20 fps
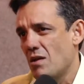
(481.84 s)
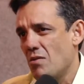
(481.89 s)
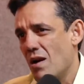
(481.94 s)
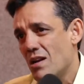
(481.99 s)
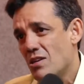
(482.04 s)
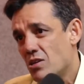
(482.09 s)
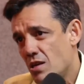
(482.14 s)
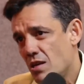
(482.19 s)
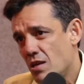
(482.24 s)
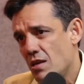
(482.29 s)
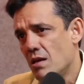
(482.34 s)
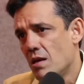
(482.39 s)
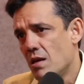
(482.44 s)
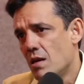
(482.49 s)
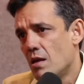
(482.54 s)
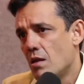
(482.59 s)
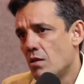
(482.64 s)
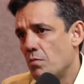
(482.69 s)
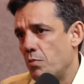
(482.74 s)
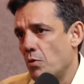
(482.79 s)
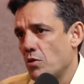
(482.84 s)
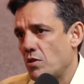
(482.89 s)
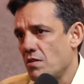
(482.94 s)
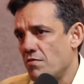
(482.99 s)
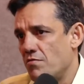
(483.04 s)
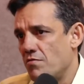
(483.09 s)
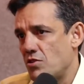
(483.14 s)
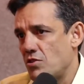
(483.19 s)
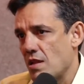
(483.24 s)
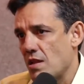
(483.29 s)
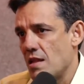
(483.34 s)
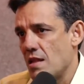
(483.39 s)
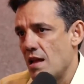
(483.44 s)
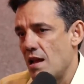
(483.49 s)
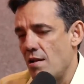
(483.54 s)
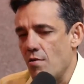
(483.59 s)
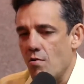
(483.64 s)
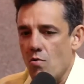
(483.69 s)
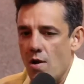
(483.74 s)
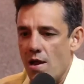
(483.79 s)
Então acho que ponto de vista
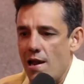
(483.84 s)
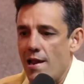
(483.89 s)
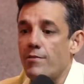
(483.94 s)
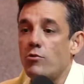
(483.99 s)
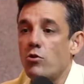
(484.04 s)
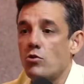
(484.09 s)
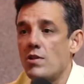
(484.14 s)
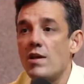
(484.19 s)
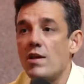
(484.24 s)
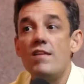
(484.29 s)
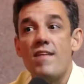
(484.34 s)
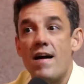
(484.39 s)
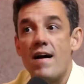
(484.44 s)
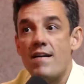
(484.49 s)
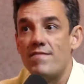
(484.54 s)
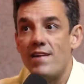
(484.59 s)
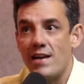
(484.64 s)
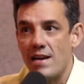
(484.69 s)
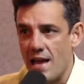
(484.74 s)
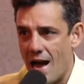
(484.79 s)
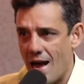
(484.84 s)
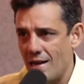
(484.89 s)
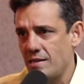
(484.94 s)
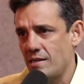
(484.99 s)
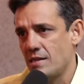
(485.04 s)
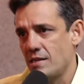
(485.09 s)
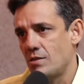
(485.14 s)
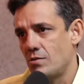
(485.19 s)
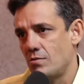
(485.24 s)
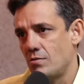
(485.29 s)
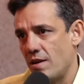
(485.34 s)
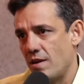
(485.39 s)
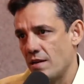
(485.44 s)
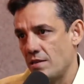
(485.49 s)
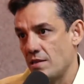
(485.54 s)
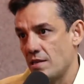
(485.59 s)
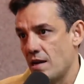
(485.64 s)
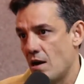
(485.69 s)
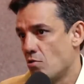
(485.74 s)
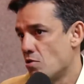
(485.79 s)
dele, o eleitor dele vai avaliar se isso vai
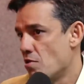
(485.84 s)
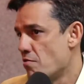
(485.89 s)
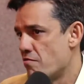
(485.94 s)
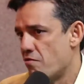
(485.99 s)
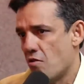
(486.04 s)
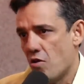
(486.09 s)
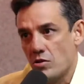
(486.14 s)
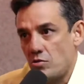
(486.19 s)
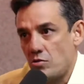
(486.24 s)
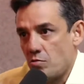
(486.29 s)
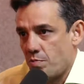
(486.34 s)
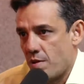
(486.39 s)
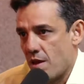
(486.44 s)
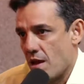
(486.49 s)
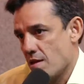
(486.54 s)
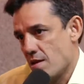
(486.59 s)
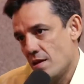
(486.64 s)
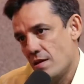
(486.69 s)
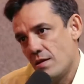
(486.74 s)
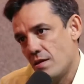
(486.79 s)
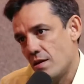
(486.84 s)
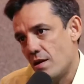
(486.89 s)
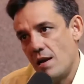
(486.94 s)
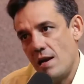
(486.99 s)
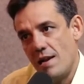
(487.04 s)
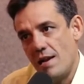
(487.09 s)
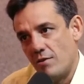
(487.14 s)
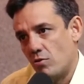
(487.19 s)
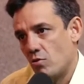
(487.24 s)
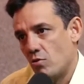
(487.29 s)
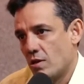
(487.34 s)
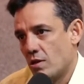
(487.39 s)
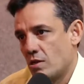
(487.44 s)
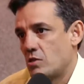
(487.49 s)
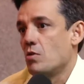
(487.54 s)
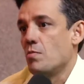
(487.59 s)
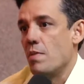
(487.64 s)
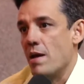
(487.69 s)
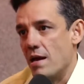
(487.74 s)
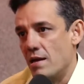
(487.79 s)
tirar ou não voto, porque aí Sim. eleitor é
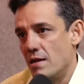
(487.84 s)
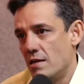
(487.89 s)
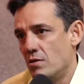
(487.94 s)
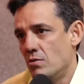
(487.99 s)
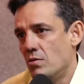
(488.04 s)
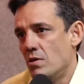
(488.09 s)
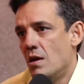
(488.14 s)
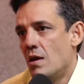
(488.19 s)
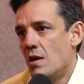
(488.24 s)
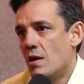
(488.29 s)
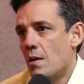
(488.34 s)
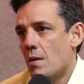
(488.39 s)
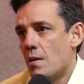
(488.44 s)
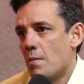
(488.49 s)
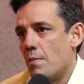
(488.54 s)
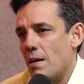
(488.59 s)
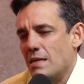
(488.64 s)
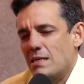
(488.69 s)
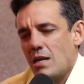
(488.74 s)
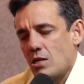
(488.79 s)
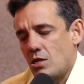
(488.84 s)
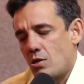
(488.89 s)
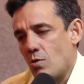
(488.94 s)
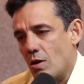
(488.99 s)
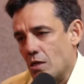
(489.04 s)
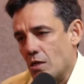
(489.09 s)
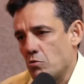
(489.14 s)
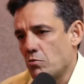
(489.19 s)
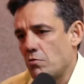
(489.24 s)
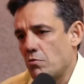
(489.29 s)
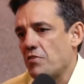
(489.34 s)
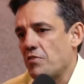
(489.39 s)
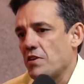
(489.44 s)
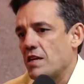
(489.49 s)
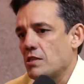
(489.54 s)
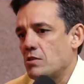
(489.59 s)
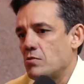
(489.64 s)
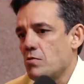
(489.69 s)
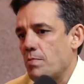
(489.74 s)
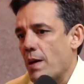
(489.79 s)
soberano. Mas acho que o assunto
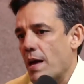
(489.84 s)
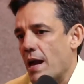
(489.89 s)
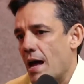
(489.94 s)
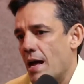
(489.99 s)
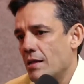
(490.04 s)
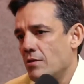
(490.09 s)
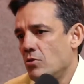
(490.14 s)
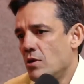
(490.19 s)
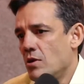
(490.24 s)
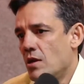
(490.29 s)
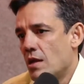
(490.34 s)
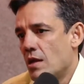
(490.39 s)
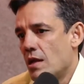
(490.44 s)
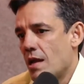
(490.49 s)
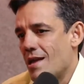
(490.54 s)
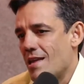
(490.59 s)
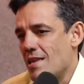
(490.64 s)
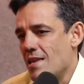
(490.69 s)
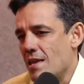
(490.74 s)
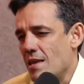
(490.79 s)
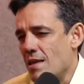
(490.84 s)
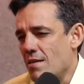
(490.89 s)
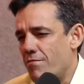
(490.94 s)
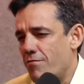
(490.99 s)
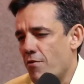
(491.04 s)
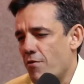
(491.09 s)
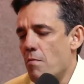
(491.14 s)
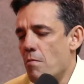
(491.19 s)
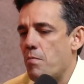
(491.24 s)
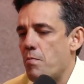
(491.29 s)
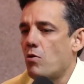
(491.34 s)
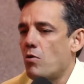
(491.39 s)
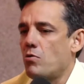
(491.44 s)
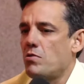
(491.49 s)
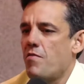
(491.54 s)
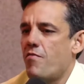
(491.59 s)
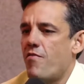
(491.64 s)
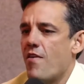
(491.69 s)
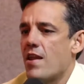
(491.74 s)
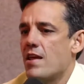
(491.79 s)
fica superado. É, e, e, foi um
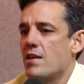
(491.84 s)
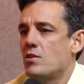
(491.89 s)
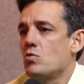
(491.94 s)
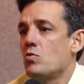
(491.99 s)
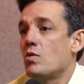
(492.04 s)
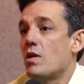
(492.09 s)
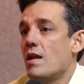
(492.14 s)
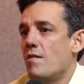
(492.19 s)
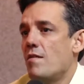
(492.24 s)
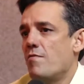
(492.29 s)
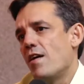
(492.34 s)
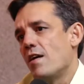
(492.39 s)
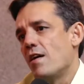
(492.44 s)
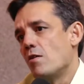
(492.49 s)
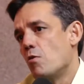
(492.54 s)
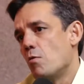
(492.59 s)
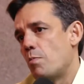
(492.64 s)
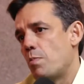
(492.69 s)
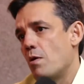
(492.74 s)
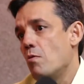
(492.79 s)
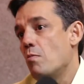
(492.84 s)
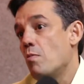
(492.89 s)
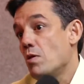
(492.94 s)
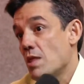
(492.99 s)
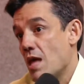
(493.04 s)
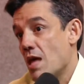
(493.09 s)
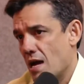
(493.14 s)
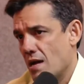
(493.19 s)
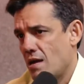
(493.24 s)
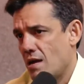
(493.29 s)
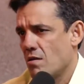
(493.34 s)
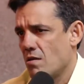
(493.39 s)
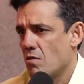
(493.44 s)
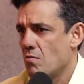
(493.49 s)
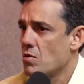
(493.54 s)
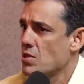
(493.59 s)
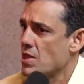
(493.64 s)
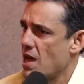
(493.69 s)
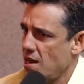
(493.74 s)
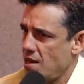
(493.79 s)
pouco diferente o que ele falou para o Monark. Né? O
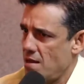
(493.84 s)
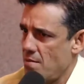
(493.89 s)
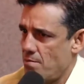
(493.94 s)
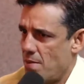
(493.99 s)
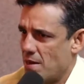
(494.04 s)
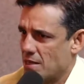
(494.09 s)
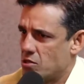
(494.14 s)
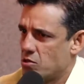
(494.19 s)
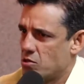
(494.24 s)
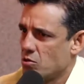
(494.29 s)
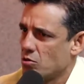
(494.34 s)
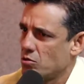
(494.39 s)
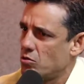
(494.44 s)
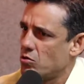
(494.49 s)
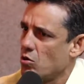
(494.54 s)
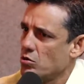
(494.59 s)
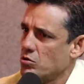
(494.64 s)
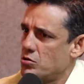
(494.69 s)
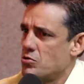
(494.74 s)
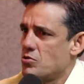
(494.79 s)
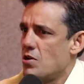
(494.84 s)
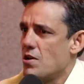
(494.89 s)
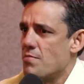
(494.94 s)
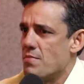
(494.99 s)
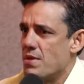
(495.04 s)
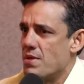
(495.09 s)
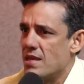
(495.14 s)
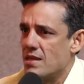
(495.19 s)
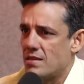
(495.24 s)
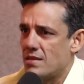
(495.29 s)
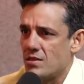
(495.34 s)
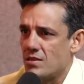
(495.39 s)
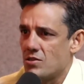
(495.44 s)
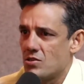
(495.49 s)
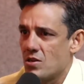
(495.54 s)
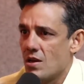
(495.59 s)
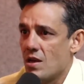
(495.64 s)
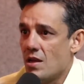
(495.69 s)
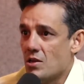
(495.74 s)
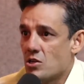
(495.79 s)
Monark passou Sim. todos os
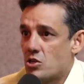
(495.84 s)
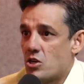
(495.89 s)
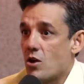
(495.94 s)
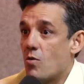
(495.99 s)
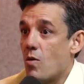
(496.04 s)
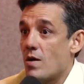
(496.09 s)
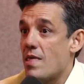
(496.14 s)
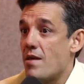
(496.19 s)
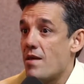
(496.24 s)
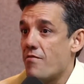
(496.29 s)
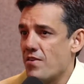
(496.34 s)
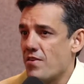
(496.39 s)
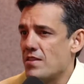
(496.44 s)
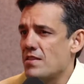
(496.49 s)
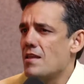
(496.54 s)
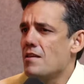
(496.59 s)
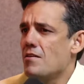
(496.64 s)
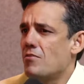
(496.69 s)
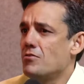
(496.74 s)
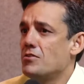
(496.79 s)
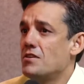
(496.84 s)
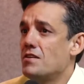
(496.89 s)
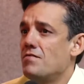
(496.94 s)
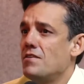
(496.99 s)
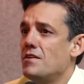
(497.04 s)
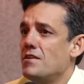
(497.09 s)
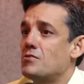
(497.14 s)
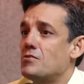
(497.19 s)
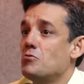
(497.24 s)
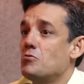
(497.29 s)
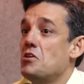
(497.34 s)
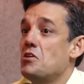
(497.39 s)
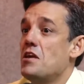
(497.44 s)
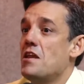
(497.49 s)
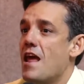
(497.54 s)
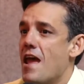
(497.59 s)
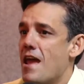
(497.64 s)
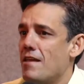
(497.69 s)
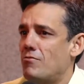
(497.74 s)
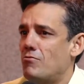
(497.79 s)
limites, chegou a defender, inclusive, isso, o
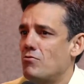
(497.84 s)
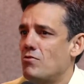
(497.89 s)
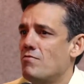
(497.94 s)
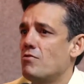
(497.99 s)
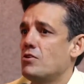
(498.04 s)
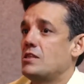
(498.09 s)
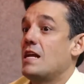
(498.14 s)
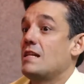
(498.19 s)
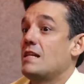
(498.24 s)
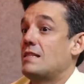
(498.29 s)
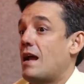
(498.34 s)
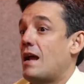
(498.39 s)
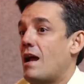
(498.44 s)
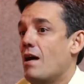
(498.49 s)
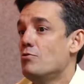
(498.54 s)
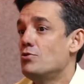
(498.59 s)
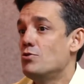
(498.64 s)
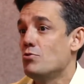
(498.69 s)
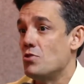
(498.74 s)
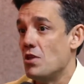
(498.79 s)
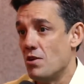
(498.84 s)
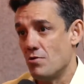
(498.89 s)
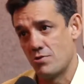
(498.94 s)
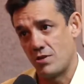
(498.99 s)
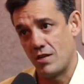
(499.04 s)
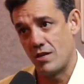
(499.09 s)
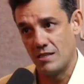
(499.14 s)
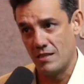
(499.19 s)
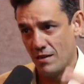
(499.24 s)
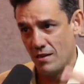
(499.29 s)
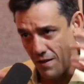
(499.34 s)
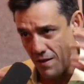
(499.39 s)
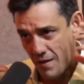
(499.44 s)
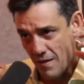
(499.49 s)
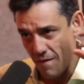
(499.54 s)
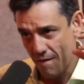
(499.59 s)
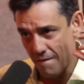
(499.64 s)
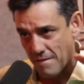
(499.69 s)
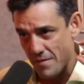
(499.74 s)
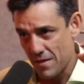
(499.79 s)
direito de você atacar os judeus. Quer dizer,
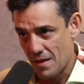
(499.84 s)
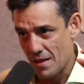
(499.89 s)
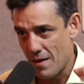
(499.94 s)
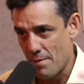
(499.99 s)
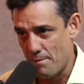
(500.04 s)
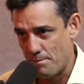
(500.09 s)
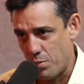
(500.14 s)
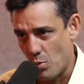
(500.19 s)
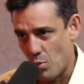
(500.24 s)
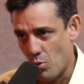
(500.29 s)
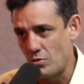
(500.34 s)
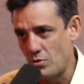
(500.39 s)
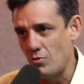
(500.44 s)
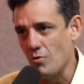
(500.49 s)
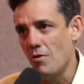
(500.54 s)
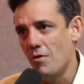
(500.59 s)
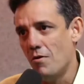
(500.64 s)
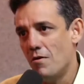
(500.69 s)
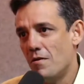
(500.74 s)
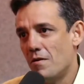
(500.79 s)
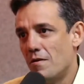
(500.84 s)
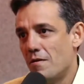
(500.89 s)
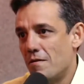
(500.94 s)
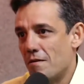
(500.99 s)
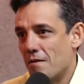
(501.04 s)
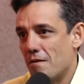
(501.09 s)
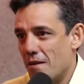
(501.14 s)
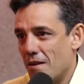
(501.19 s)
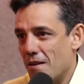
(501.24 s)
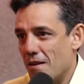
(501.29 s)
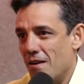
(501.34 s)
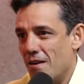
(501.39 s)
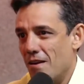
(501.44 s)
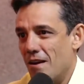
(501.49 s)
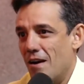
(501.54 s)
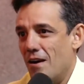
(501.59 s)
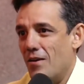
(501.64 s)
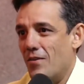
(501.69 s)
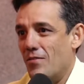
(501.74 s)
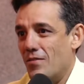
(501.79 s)
é, ponto. É,
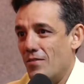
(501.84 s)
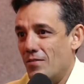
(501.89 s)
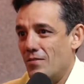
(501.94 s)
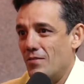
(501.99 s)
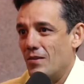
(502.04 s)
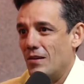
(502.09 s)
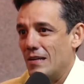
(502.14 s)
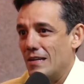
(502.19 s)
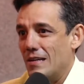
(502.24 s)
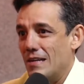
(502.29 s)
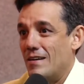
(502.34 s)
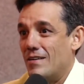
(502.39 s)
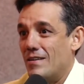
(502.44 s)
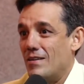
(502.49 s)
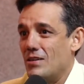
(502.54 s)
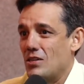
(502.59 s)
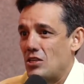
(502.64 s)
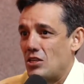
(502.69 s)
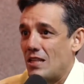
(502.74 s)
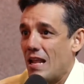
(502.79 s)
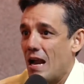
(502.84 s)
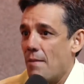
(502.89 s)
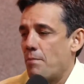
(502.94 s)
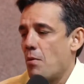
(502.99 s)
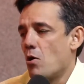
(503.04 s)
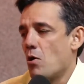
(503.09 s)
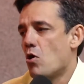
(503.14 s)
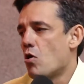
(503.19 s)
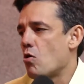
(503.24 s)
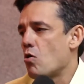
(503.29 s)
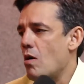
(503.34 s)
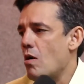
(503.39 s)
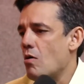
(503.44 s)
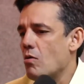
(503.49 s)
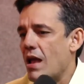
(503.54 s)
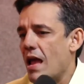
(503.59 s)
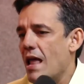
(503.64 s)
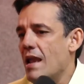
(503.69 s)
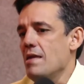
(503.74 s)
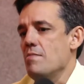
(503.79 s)
houve uma, extrapolou. Extrapolou
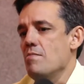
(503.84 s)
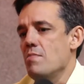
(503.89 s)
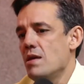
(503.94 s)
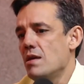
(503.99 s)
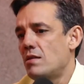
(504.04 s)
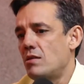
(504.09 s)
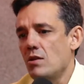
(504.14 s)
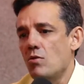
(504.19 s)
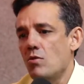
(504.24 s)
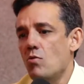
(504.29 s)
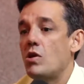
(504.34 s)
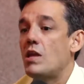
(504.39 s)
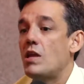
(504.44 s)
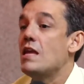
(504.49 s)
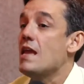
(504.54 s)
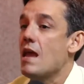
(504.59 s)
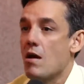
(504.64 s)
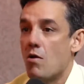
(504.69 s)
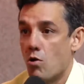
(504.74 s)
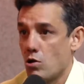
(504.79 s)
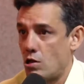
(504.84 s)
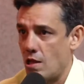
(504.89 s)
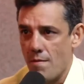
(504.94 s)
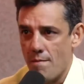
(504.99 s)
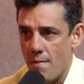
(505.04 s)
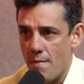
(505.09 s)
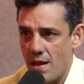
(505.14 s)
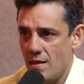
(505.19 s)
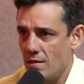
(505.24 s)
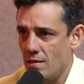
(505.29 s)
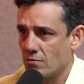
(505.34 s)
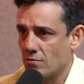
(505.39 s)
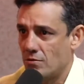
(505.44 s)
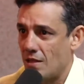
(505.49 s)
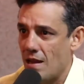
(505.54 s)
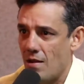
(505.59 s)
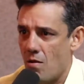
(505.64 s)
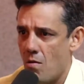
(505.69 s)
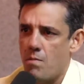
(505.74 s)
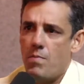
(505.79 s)
qualquer limite. O Kim hum. errou também, não
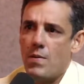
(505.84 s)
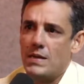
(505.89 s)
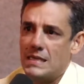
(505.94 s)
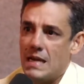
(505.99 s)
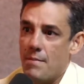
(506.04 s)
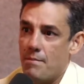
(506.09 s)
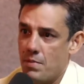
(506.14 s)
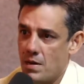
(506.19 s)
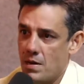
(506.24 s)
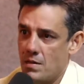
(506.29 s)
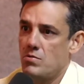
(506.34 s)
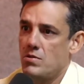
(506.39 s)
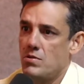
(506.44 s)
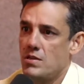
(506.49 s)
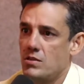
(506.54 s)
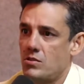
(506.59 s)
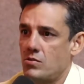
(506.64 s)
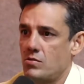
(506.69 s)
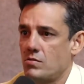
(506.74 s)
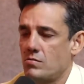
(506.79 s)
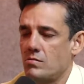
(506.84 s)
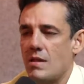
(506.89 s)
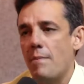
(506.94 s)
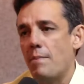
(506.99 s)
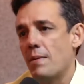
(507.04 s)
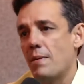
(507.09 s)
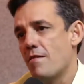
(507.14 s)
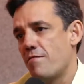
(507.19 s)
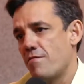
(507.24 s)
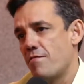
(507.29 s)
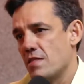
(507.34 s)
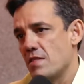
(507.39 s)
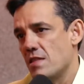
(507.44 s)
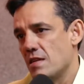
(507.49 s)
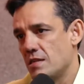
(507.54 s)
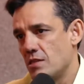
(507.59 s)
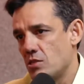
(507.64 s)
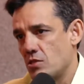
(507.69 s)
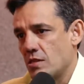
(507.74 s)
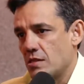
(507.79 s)
tem como passar pano nisso. Sim. Não dá para
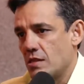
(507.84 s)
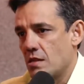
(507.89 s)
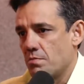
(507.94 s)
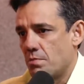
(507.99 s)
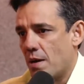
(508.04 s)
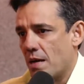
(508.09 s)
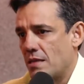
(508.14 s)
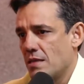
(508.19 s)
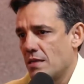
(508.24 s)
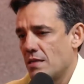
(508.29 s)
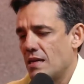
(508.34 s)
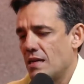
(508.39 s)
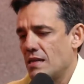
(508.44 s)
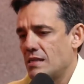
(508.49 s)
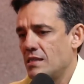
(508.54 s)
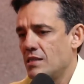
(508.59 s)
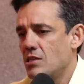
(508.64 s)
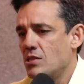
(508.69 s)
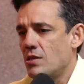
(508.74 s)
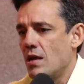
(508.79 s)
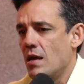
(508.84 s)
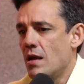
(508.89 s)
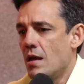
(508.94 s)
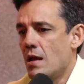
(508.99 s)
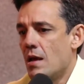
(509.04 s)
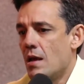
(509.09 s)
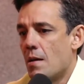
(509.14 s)
defender a existência de partido nazista.